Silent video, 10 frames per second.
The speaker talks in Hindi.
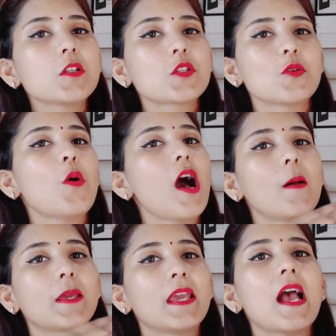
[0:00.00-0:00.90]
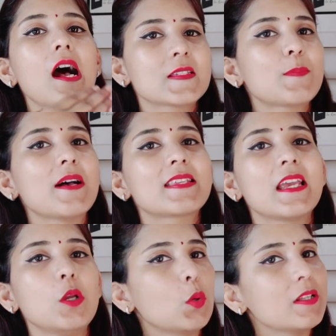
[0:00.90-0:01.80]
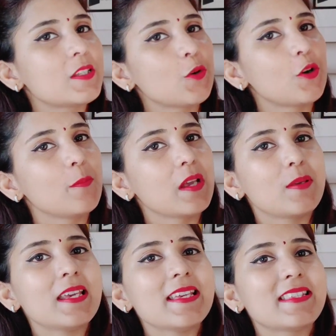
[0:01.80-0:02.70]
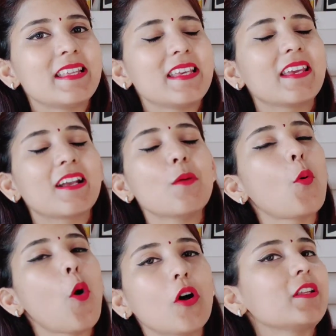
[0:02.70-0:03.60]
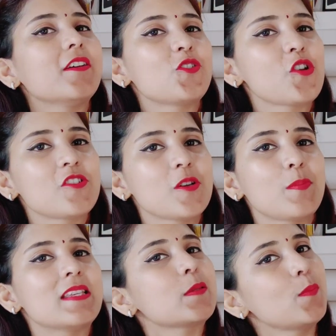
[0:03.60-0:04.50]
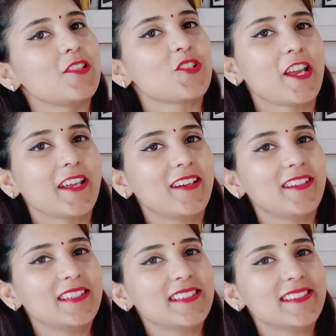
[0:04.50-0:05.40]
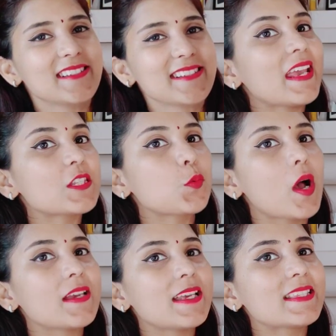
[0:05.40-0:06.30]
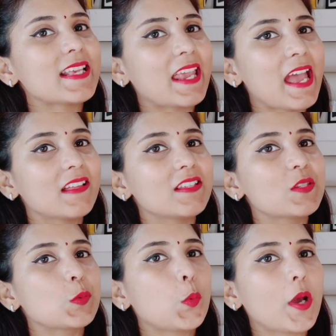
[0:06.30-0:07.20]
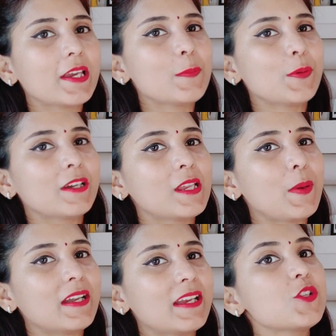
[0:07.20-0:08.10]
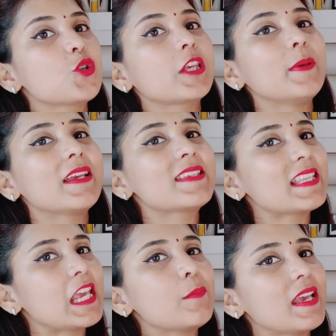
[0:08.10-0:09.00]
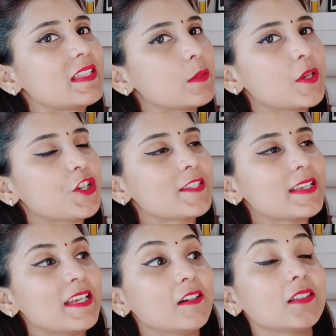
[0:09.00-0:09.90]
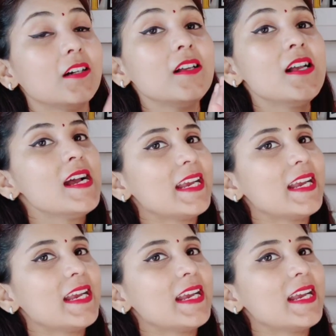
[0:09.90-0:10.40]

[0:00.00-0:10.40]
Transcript: ऑल्सो आपके आसपास के लोकल स्टोर में भी इस तरीके का बहुत ही अच्छा अच्छा पीस मिल जाएगा द नेक्स्ट वन इज अगैन दिस वेरी प्रिटी पेंडेंट जो कि मैंने सेम एग्जिबिशन से लिया था